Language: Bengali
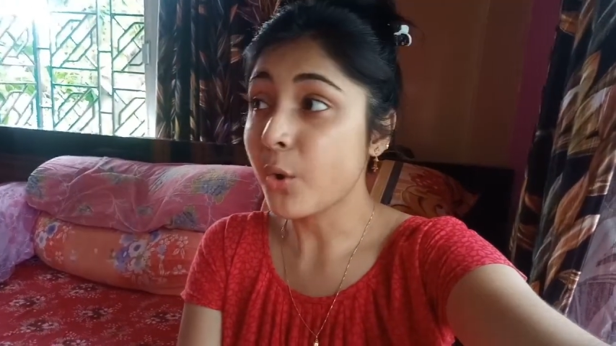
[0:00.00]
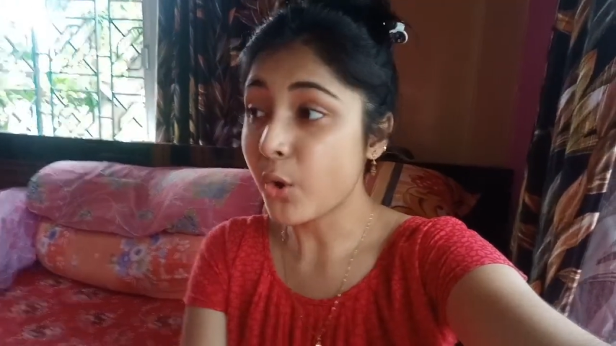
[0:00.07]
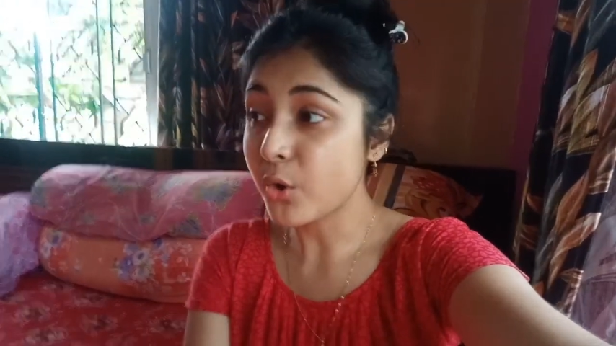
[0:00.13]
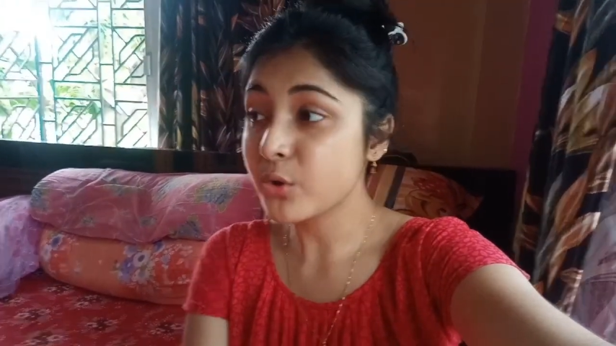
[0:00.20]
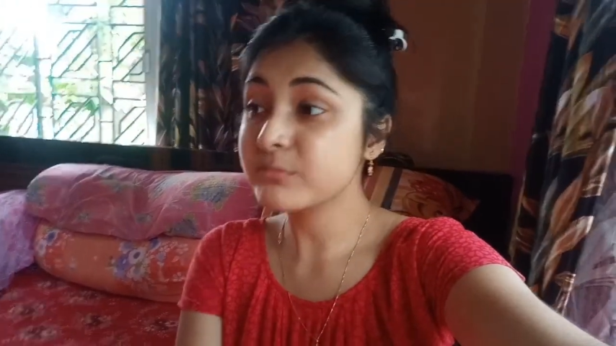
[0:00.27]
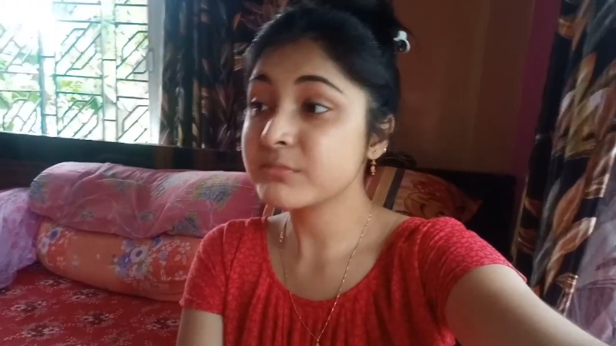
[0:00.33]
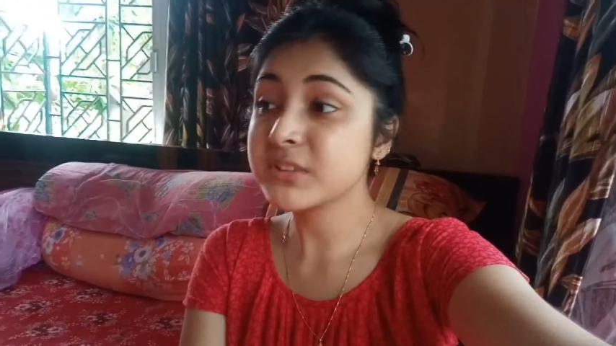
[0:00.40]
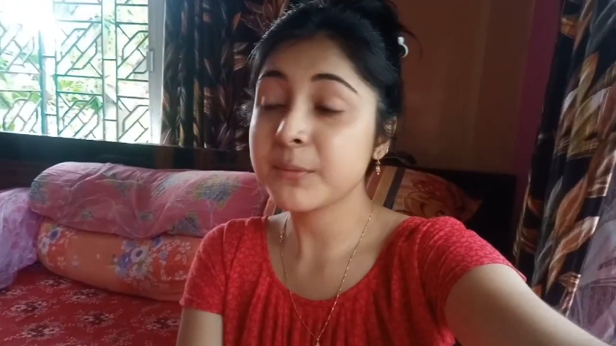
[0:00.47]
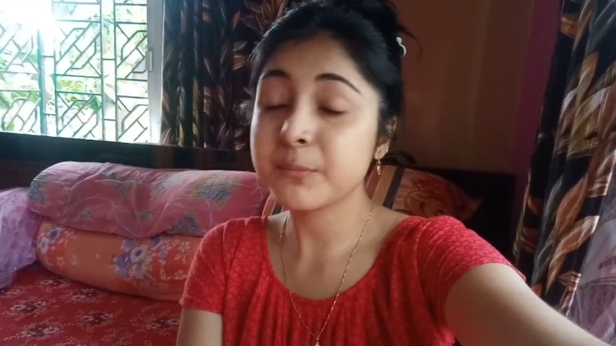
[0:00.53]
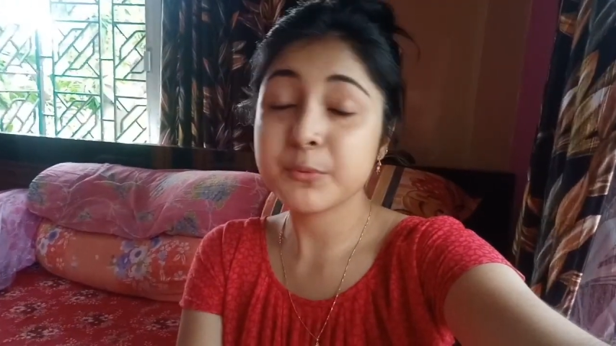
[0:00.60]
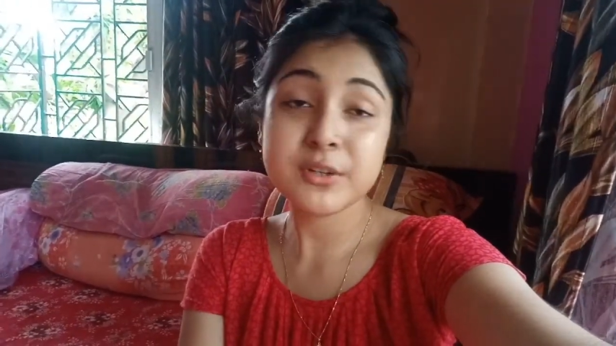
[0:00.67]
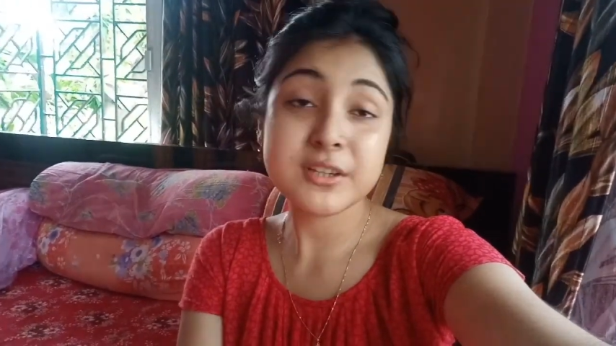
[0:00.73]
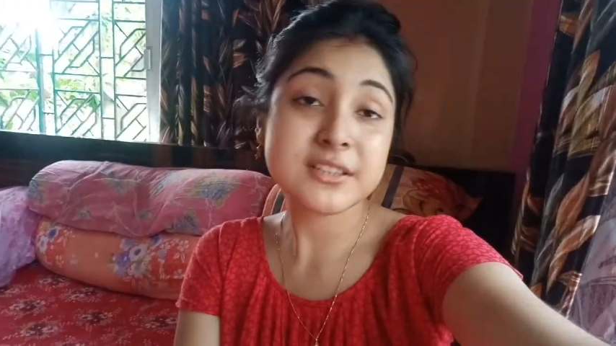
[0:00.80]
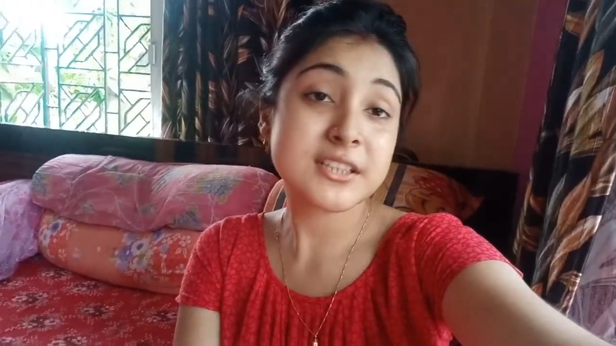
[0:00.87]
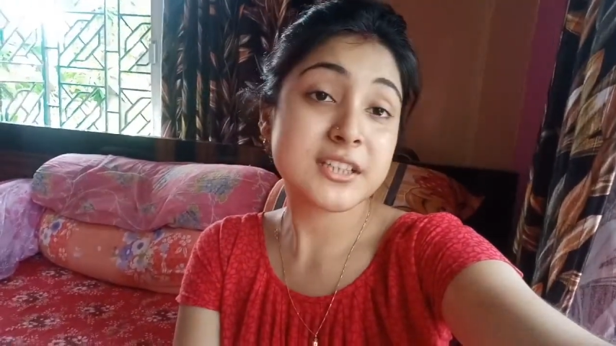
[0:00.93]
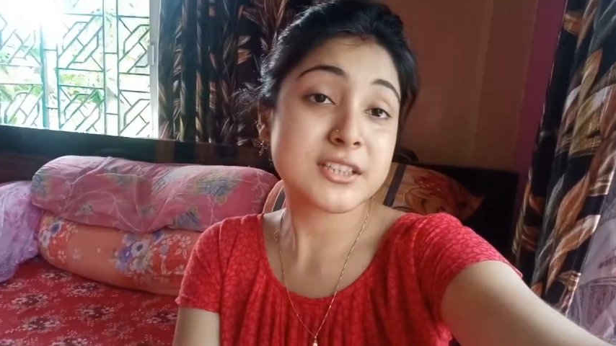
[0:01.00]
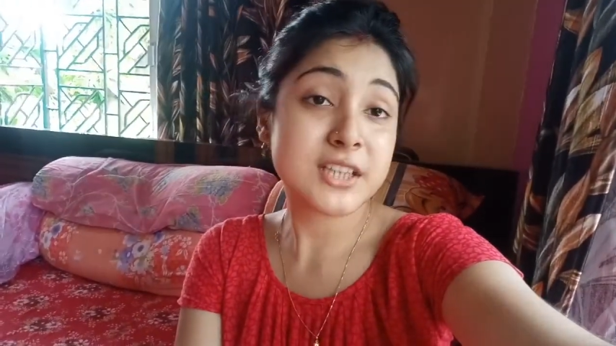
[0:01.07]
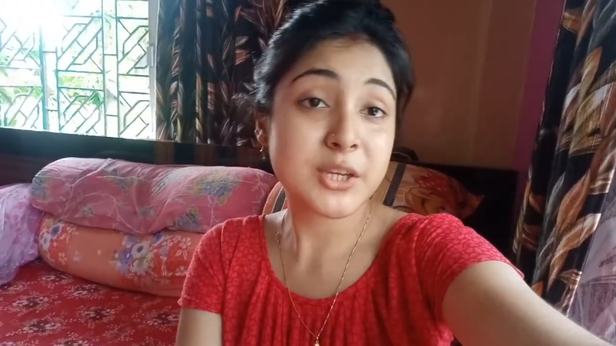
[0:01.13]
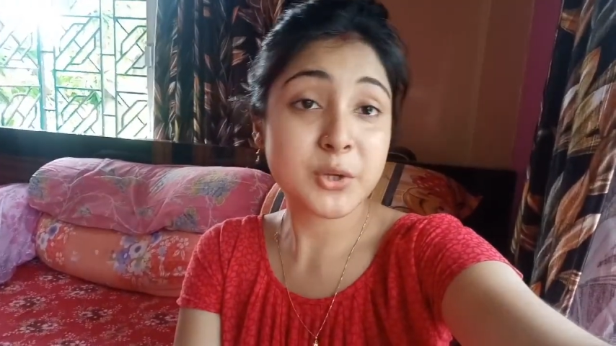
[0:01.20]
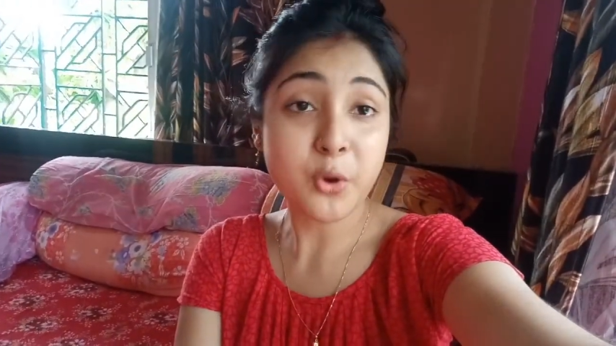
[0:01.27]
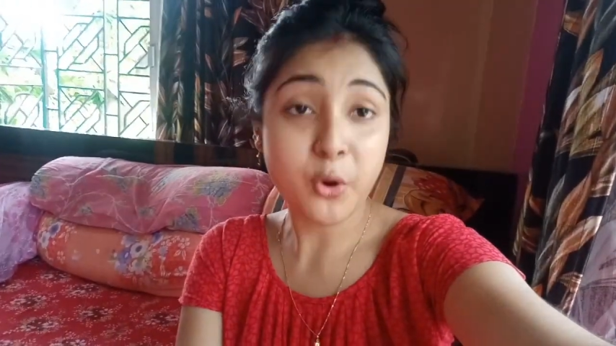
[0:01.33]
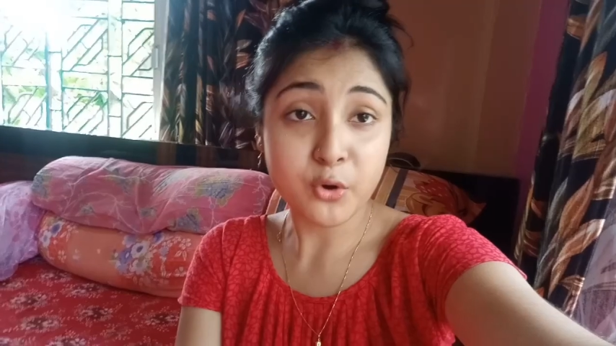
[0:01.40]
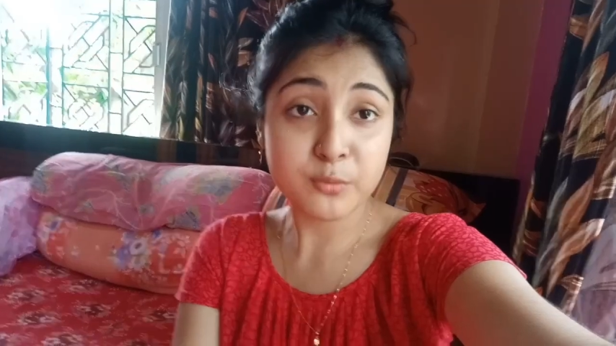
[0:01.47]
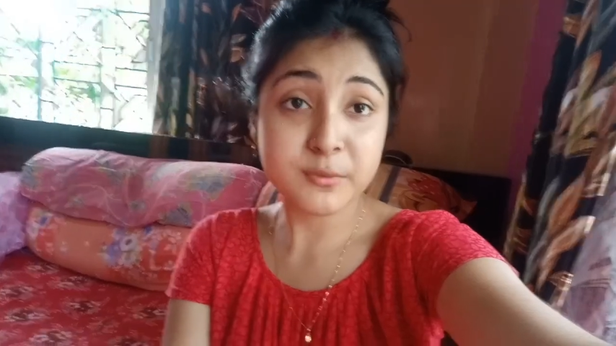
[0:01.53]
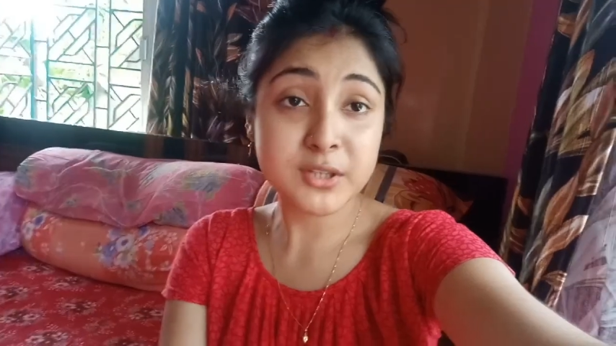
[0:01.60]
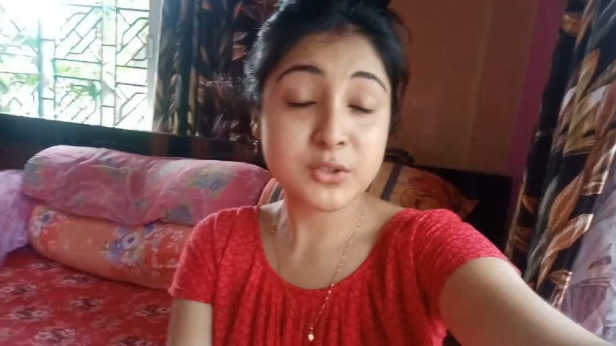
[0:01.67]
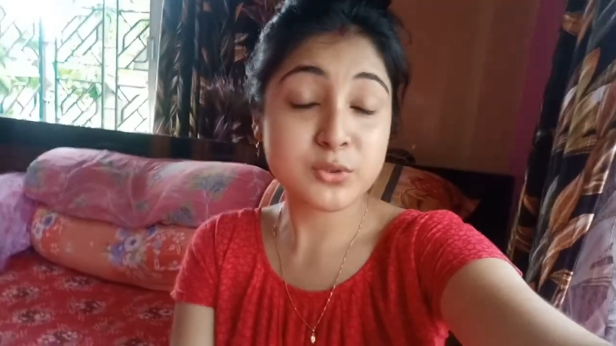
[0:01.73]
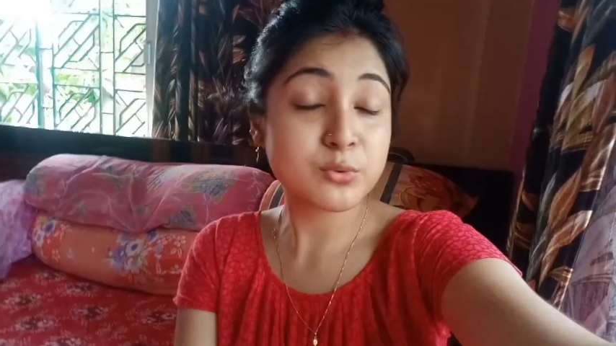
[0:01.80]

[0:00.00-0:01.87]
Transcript: গরম যা পড়েছে সেই গরমে